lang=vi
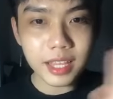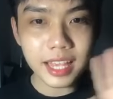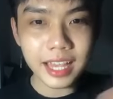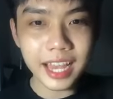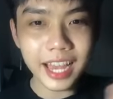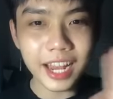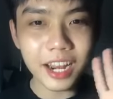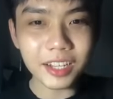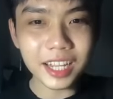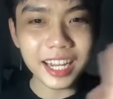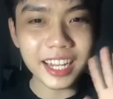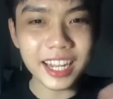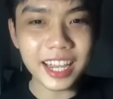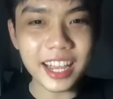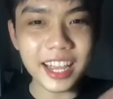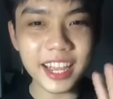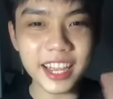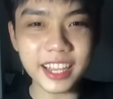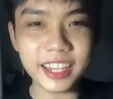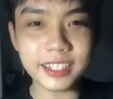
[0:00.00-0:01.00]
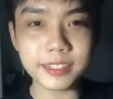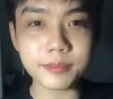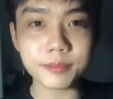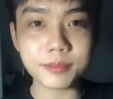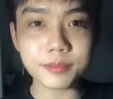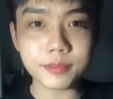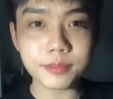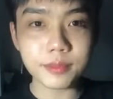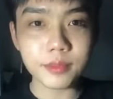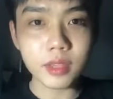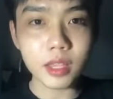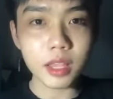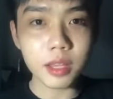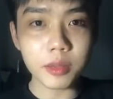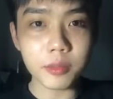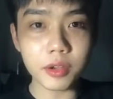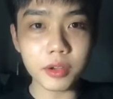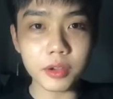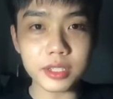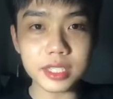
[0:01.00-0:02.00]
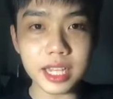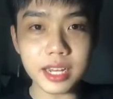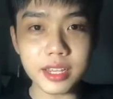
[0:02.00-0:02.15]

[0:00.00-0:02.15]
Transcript: hello thanh hiền mọi người sẽ